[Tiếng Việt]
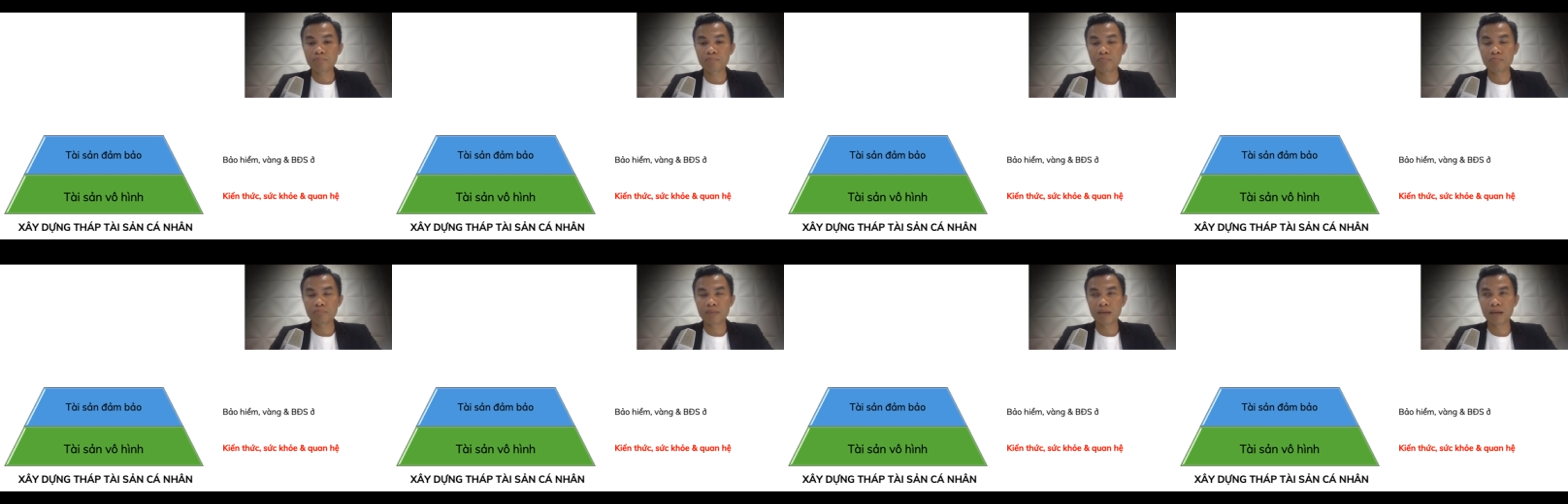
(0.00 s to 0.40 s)

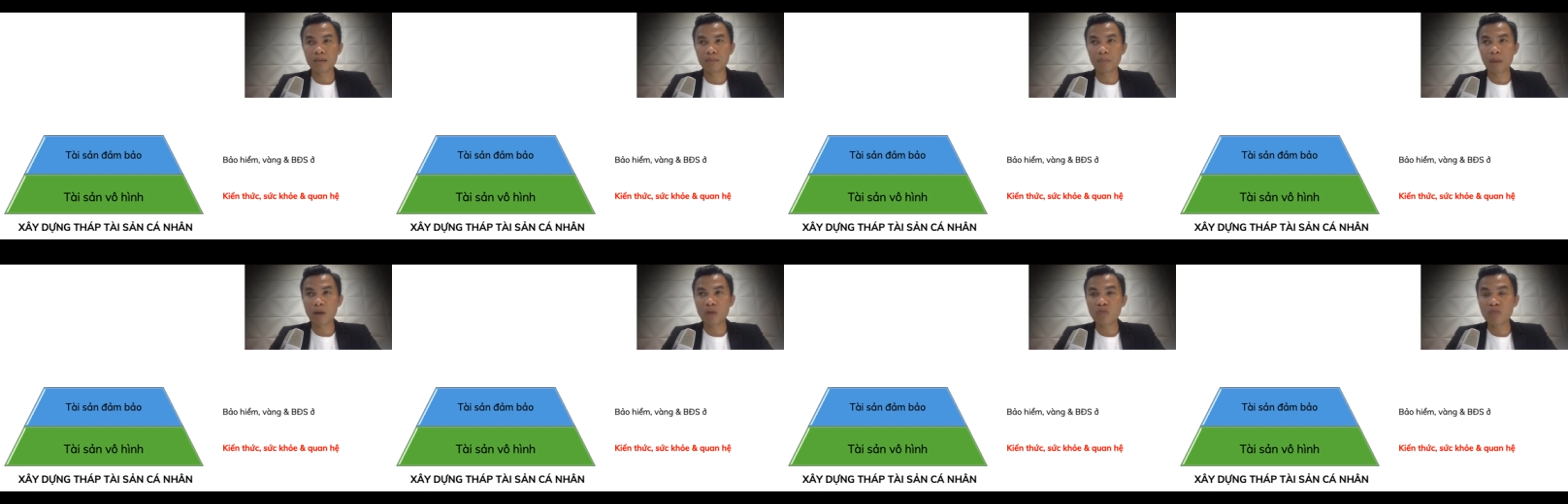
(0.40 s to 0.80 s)

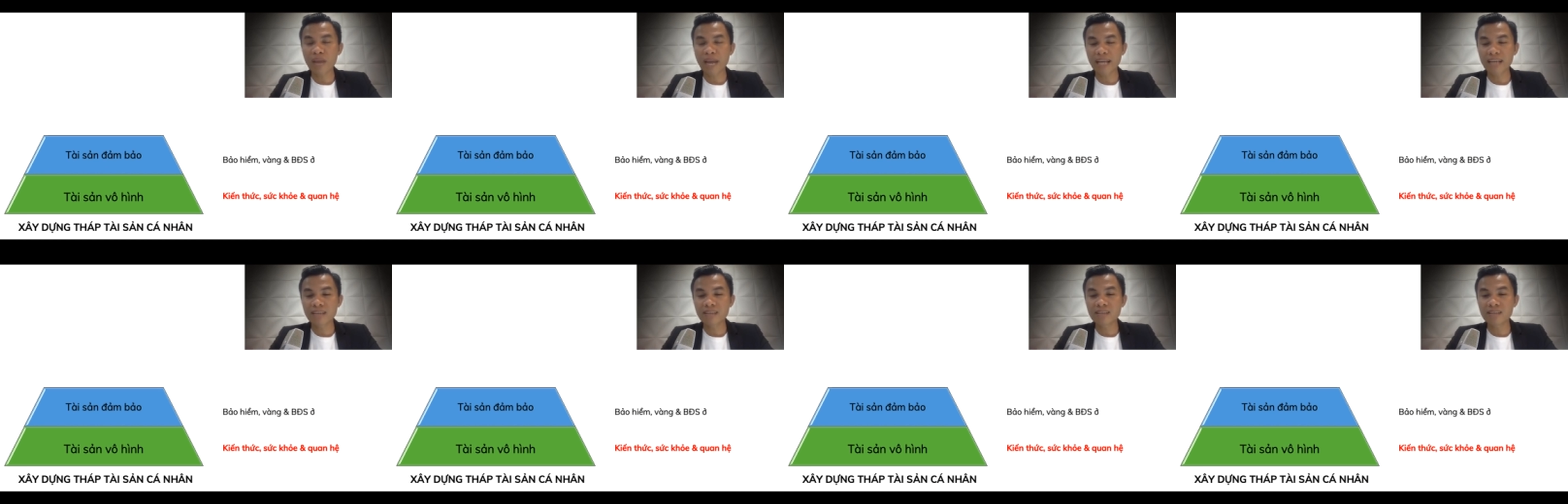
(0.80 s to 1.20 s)
và bảo
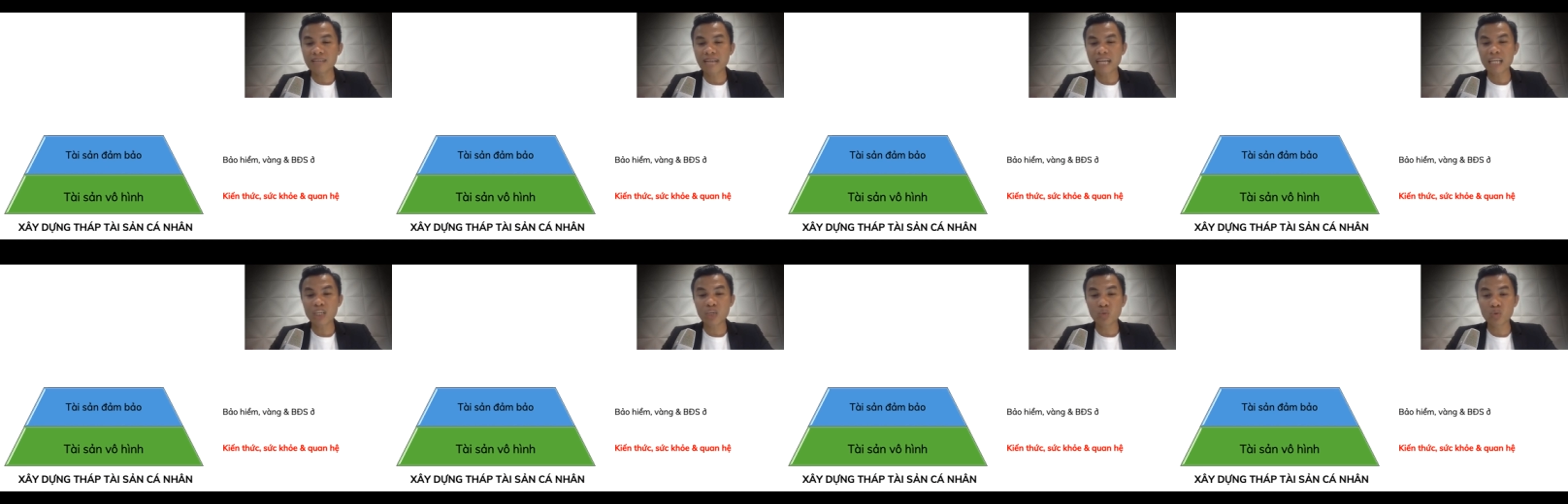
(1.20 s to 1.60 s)
vệ trước
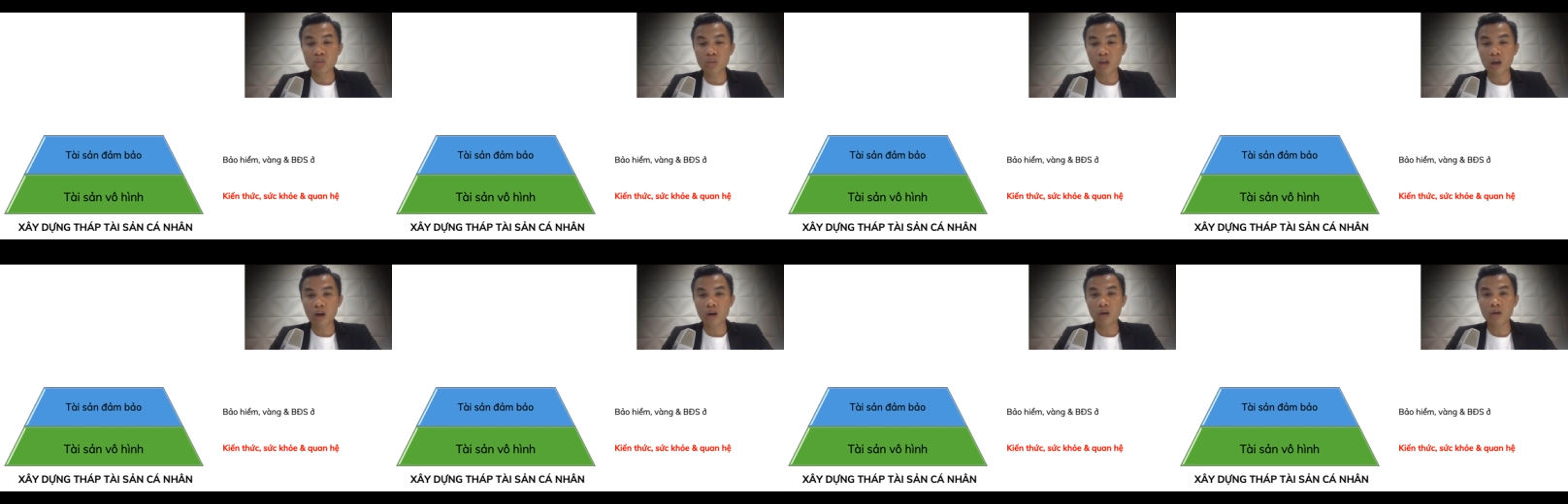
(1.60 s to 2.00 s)
các
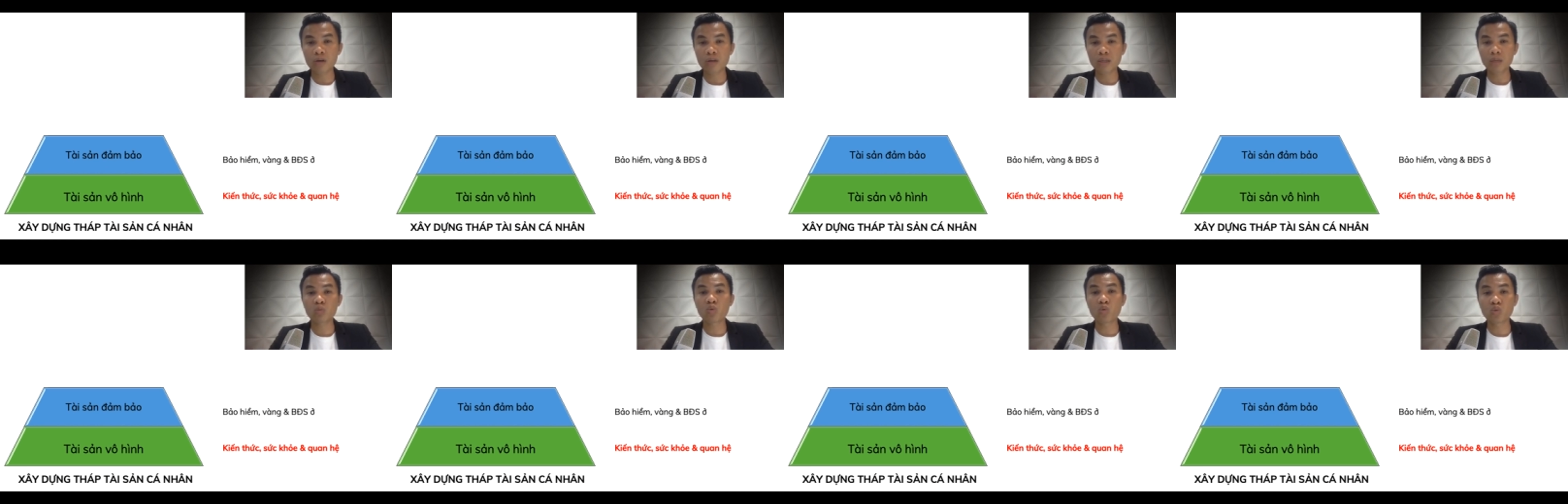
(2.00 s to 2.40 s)
rủi ro
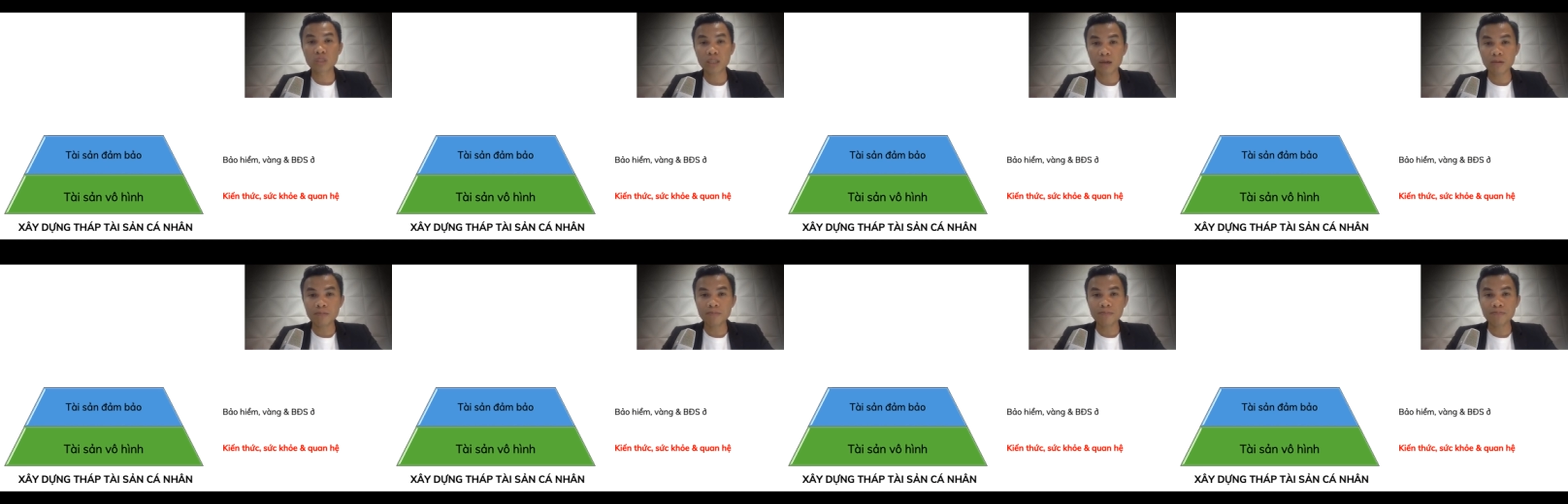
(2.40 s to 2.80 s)
trong
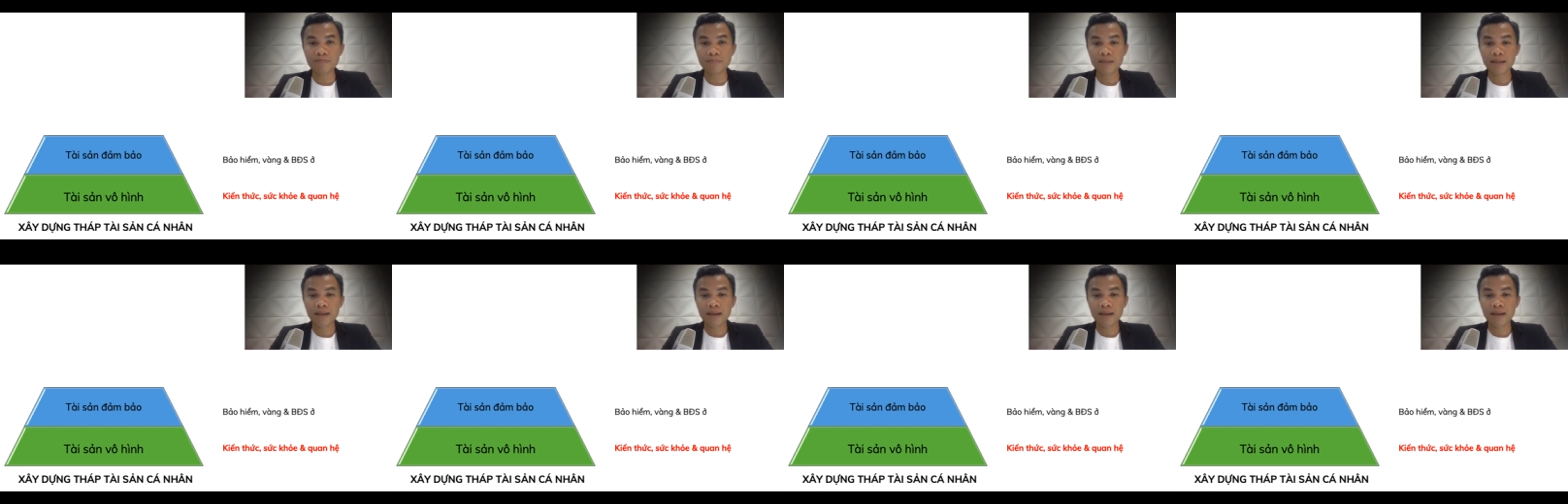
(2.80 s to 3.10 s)
cuộc sống